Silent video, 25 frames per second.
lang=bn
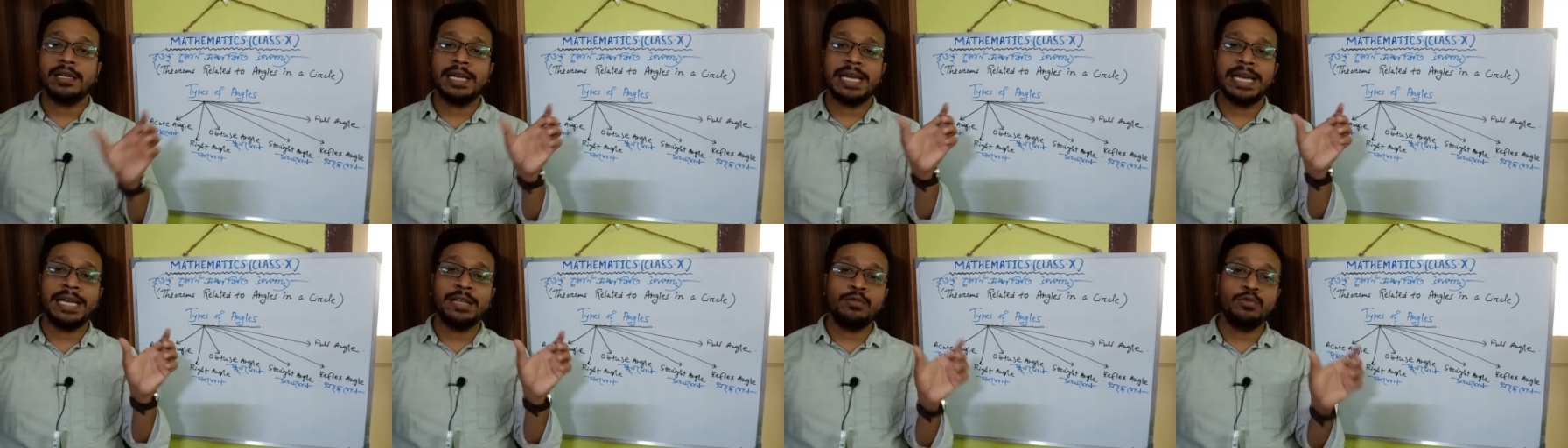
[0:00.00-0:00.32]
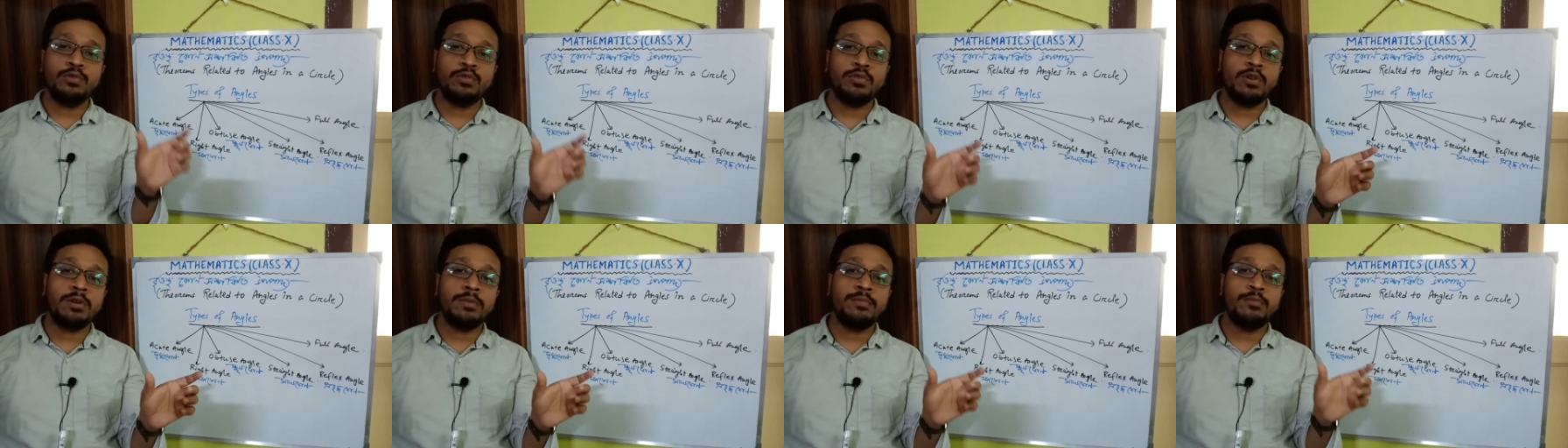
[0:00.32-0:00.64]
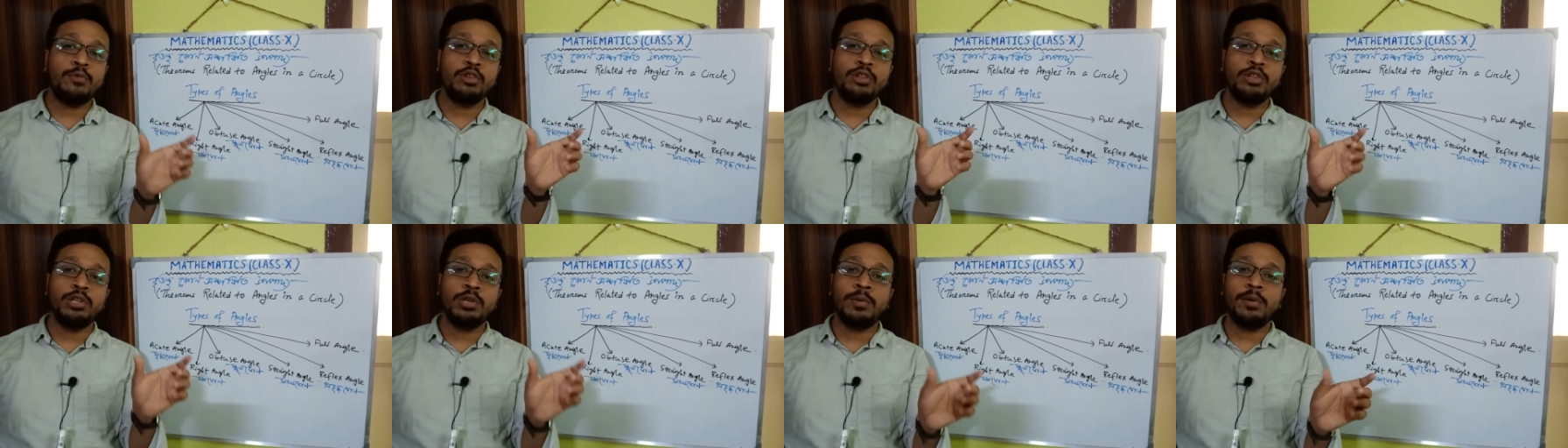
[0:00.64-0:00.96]
এ দুটোর
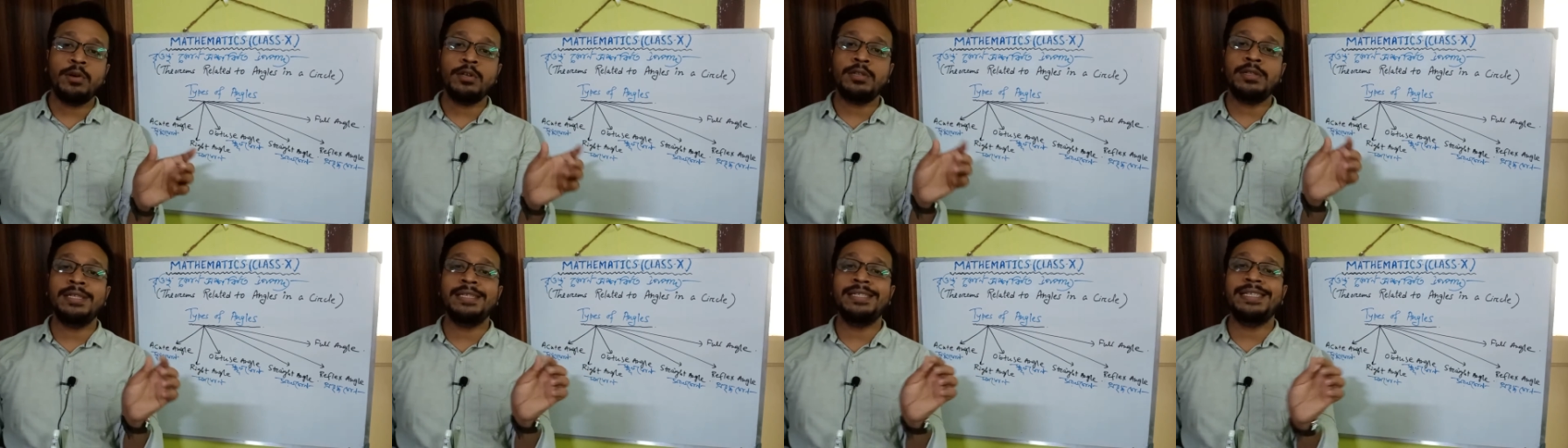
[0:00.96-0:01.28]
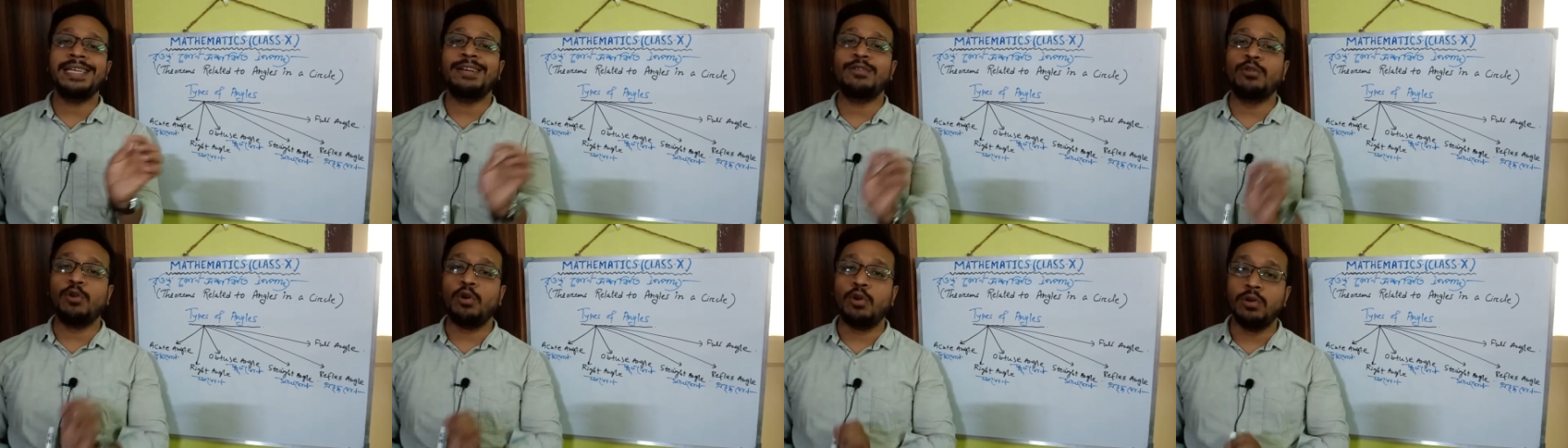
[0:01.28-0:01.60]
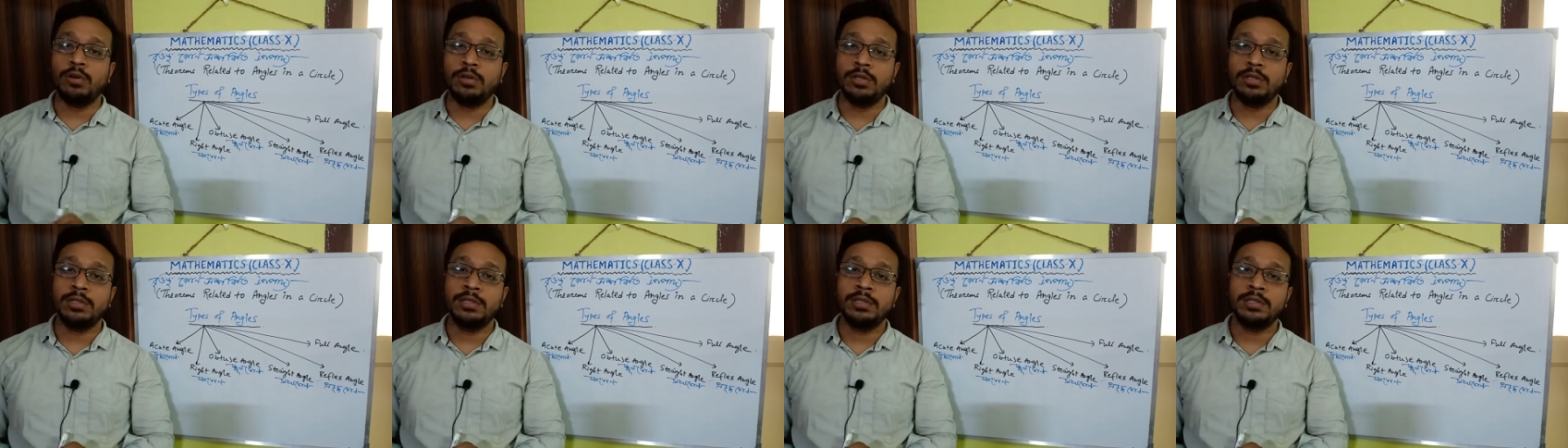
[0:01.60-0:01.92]
মধ্যবর্তী যে কোণ
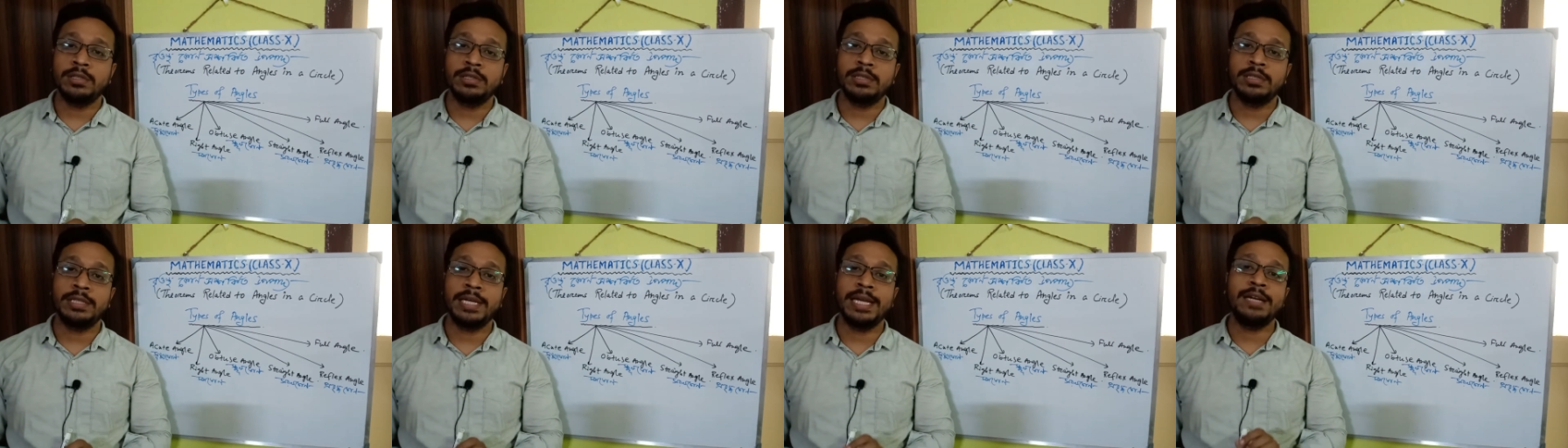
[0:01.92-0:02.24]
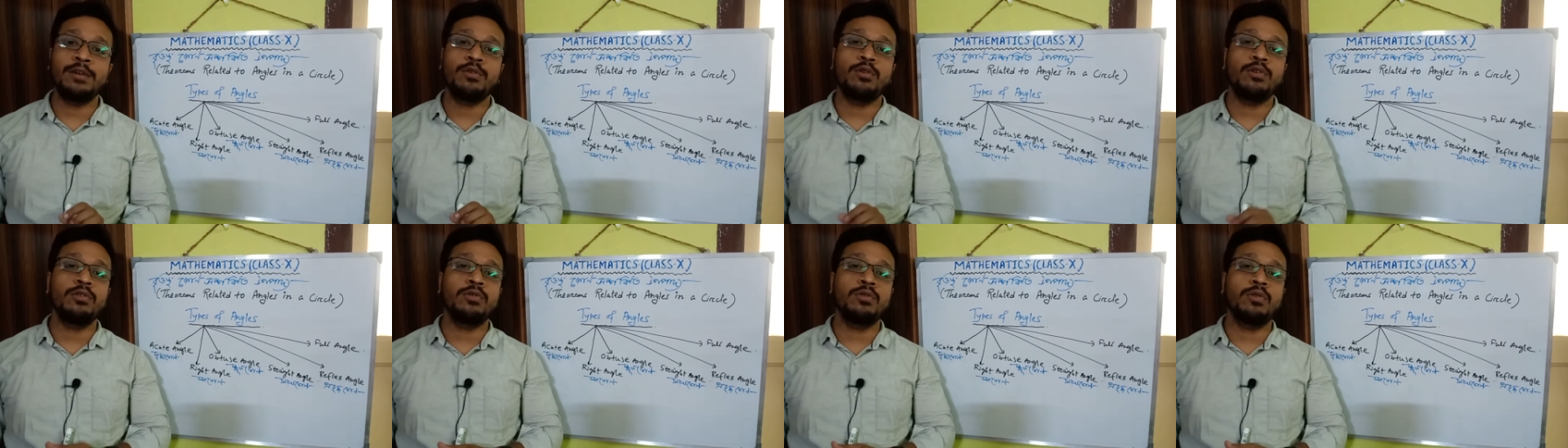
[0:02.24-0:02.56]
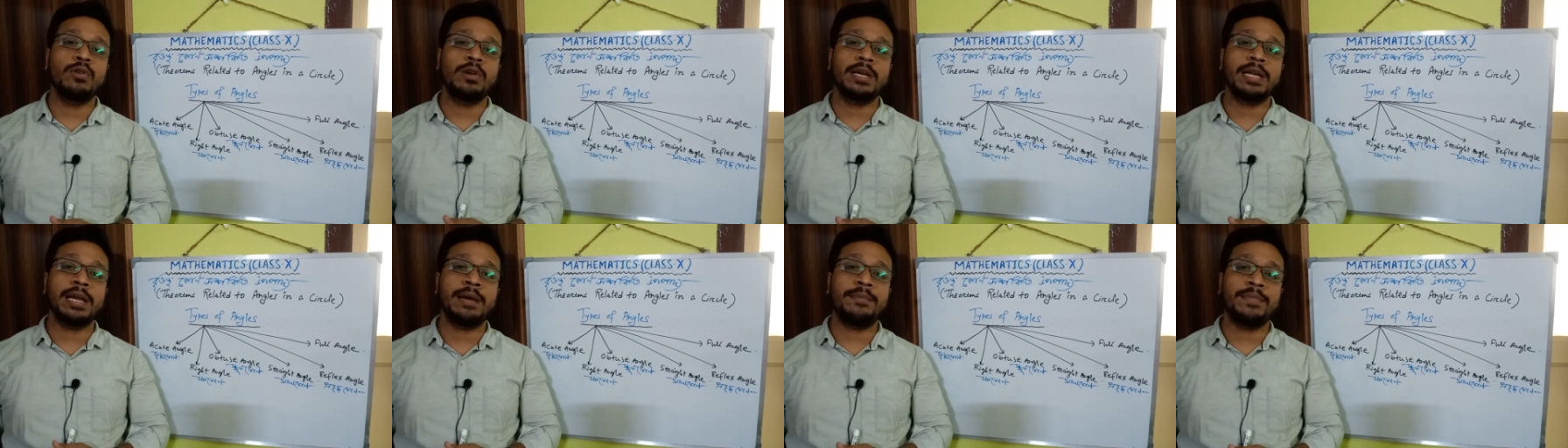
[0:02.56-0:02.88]
সেই
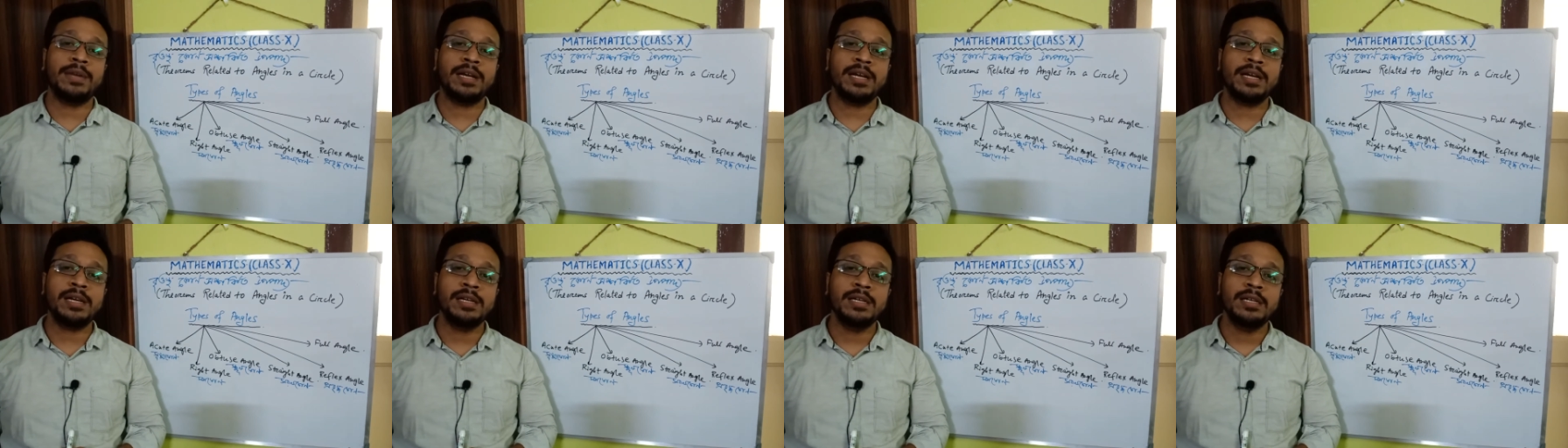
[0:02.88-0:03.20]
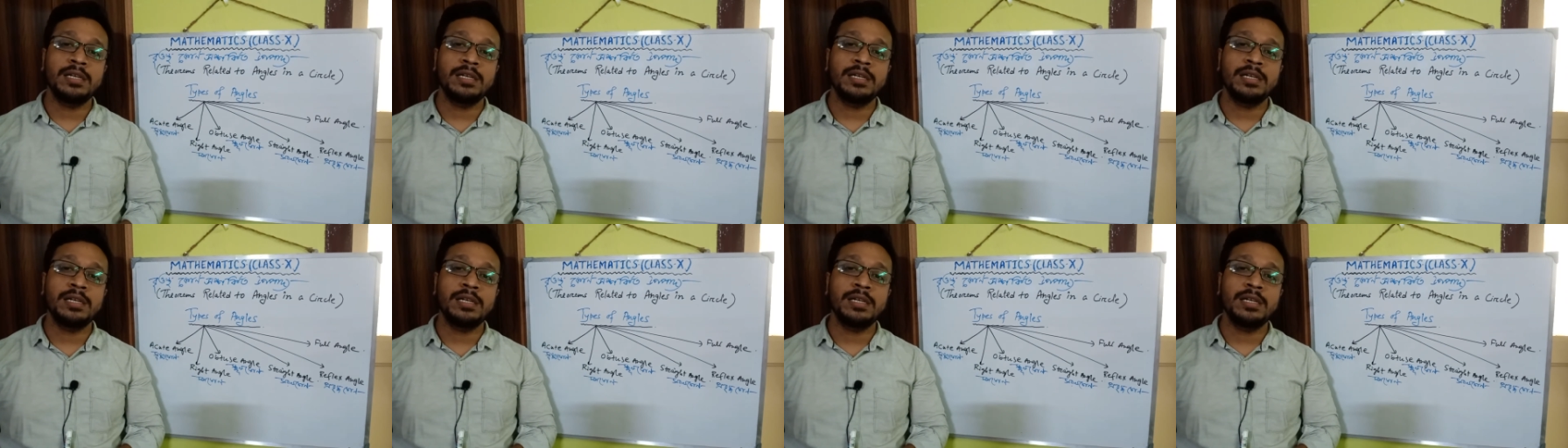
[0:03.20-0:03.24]
কোণগুলোকে আমরা